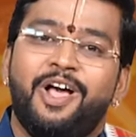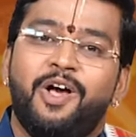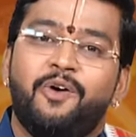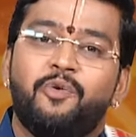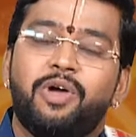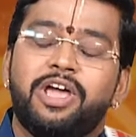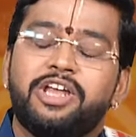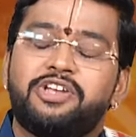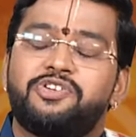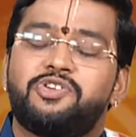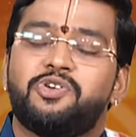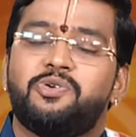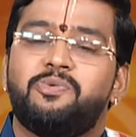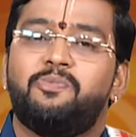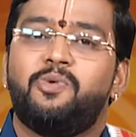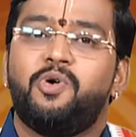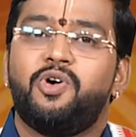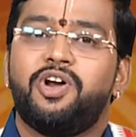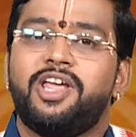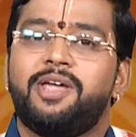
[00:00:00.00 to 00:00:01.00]
வேற்று
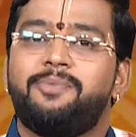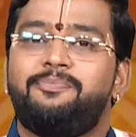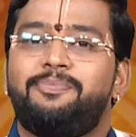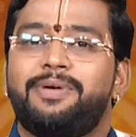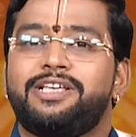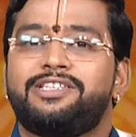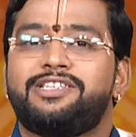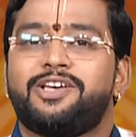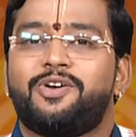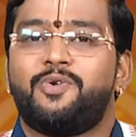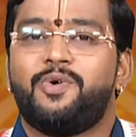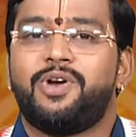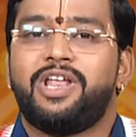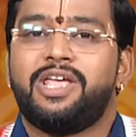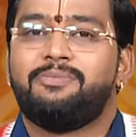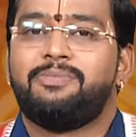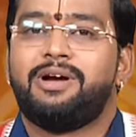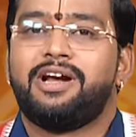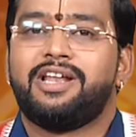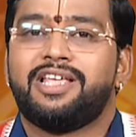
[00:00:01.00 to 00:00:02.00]
மொழி
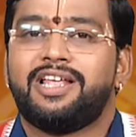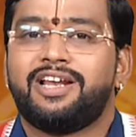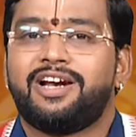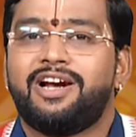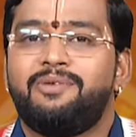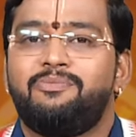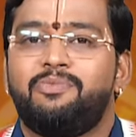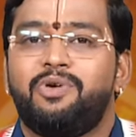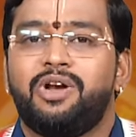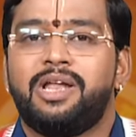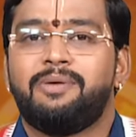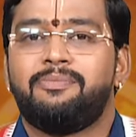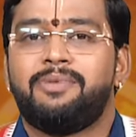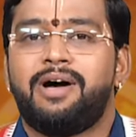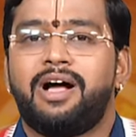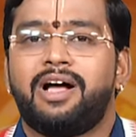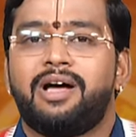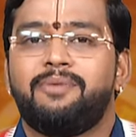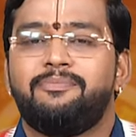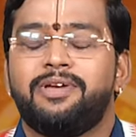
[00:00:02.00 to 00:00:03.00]
பேசக்கூடிய மனிதர்கள்
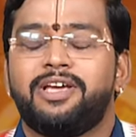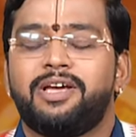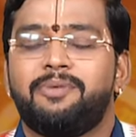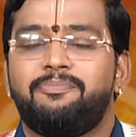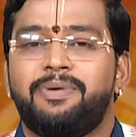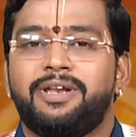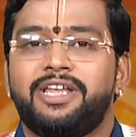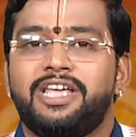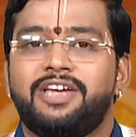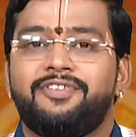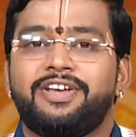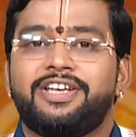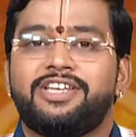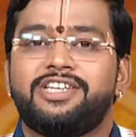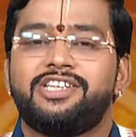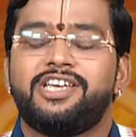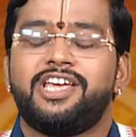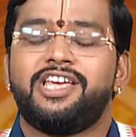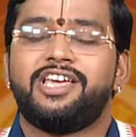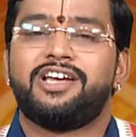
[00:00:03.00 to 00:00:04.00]
மூலியமாக மிகப்பெரிய
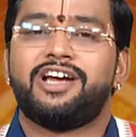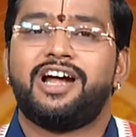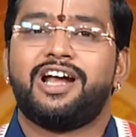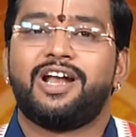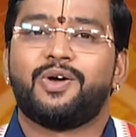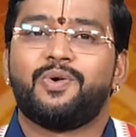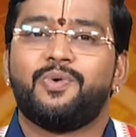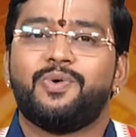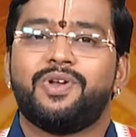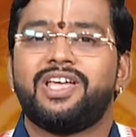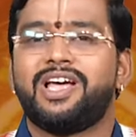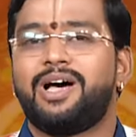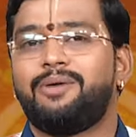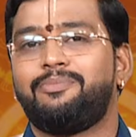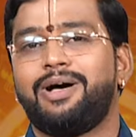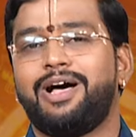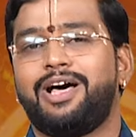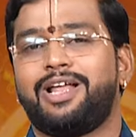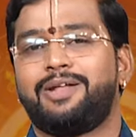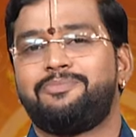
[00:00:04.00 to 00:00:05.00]
வெற்றியை காணக்கூடிய
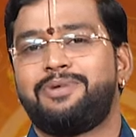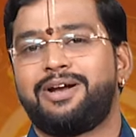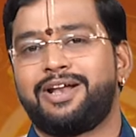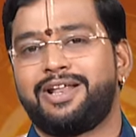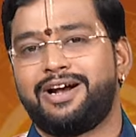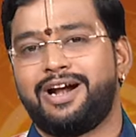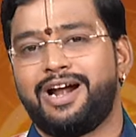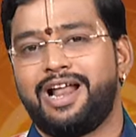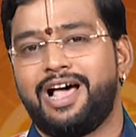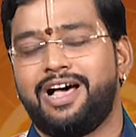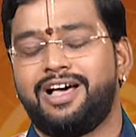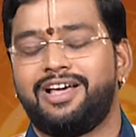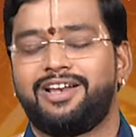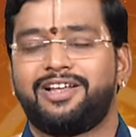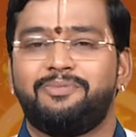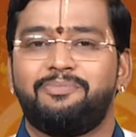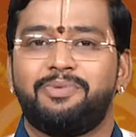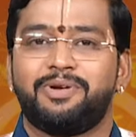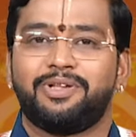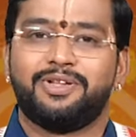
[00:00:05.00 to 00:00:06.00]
அபாரமான நாளாக
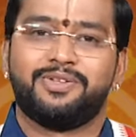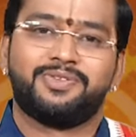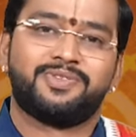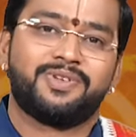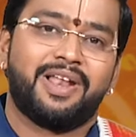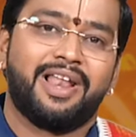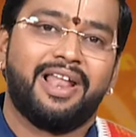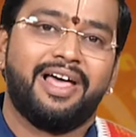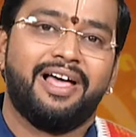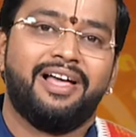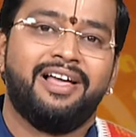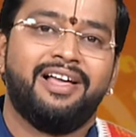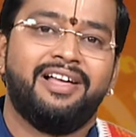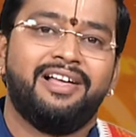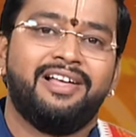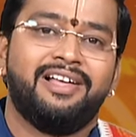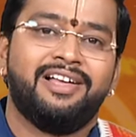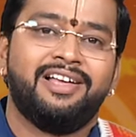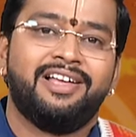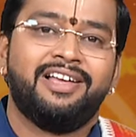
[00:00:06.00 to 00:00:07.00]
இருக்கப்படுதுன்னு சொல்லலாம்
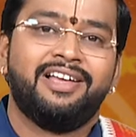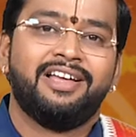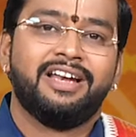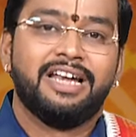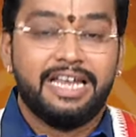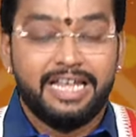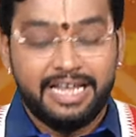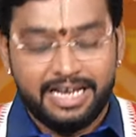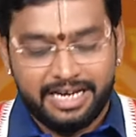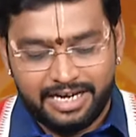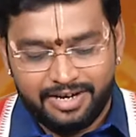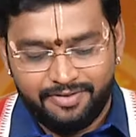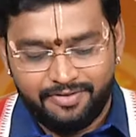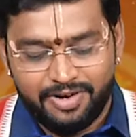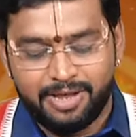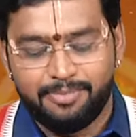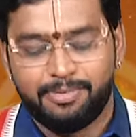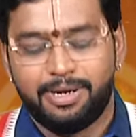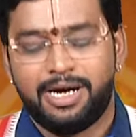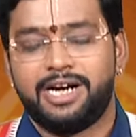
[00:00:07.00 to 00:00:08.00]
நீங்கள்
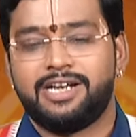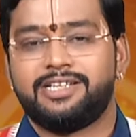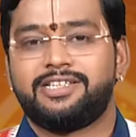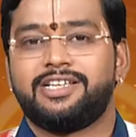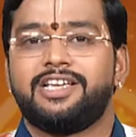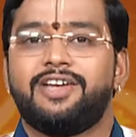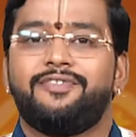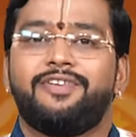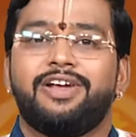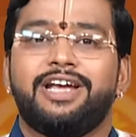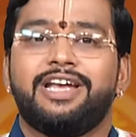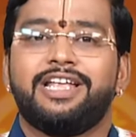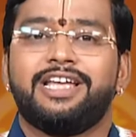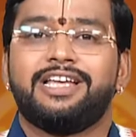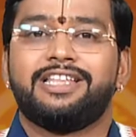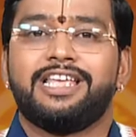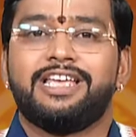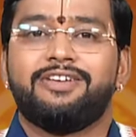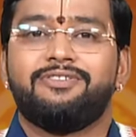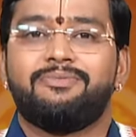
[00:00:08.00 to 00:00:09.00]
வழிபாடு செய்ய
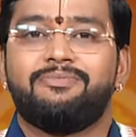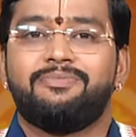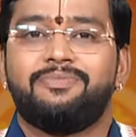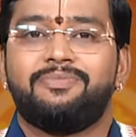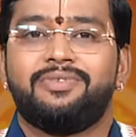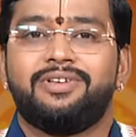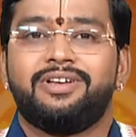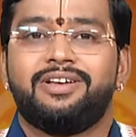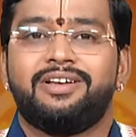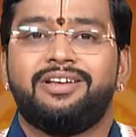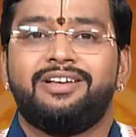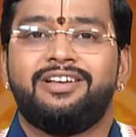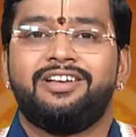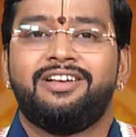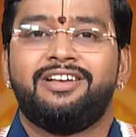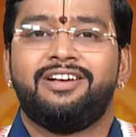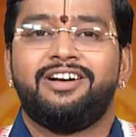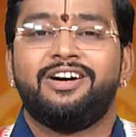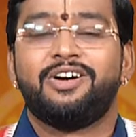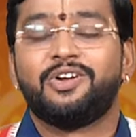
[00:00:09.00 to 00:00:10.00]
வேண்டிய தெய்வம்
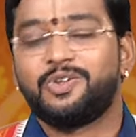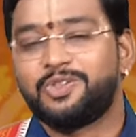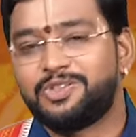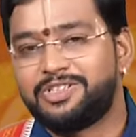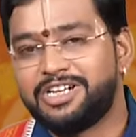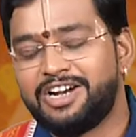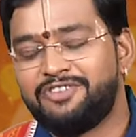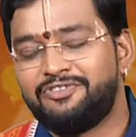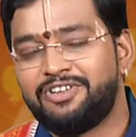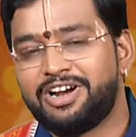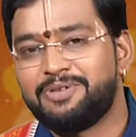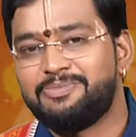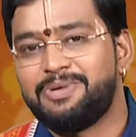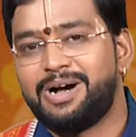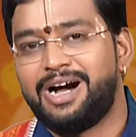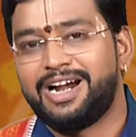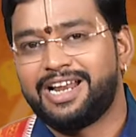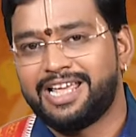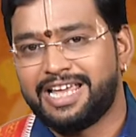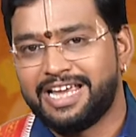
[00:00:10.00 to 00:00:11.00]
ருத்ரன்
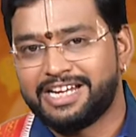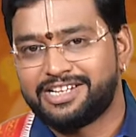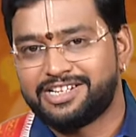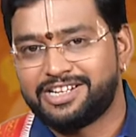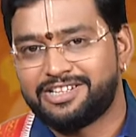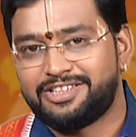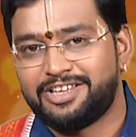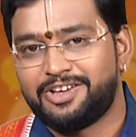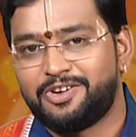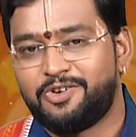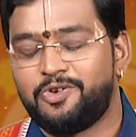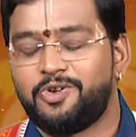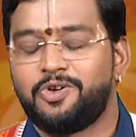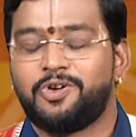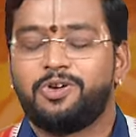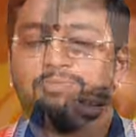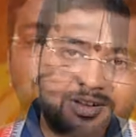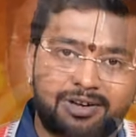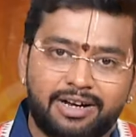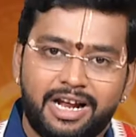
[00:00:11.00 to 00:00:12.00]
வழிபாடு ஏற்றத்தை
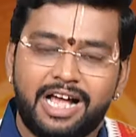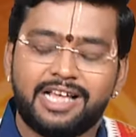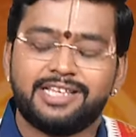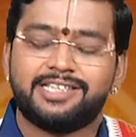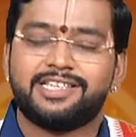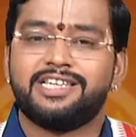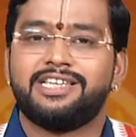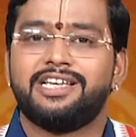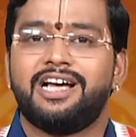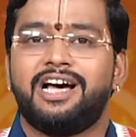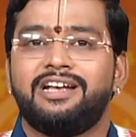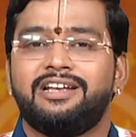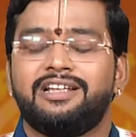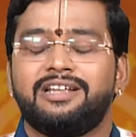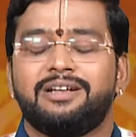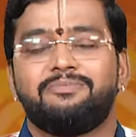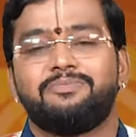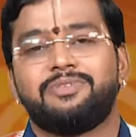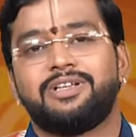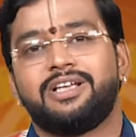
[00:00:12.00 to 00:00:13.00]
கொடுக்கும் ராசியா
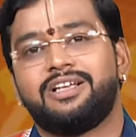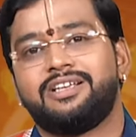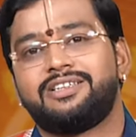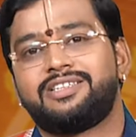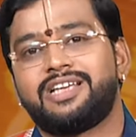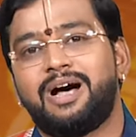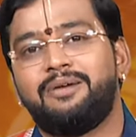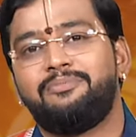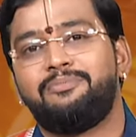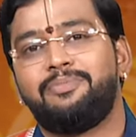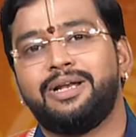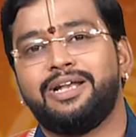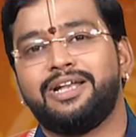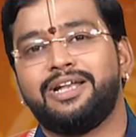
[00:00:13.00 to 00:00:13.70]
நிறம் சாம்பல்